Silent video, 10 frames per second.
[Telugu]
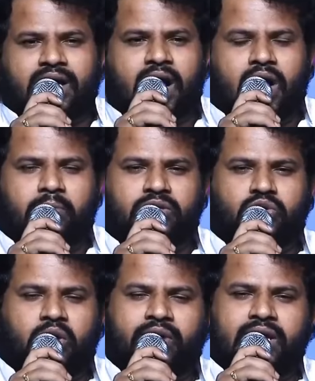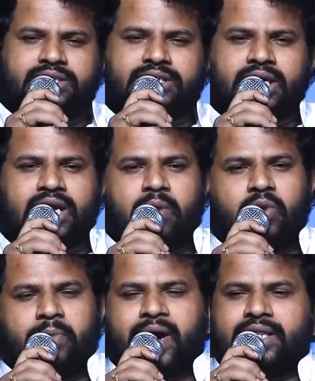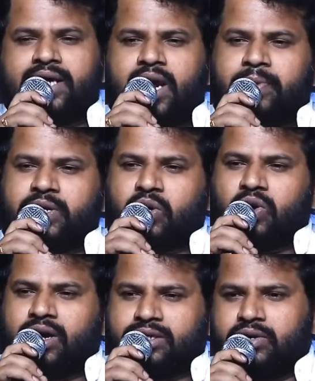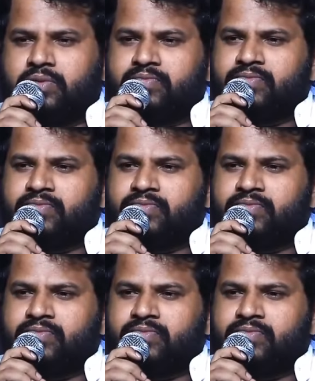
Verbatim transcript: హనుమంతుడు వెళ్ళి శ్రీరాముడి పాదాలు పట్టుకున్నట్టు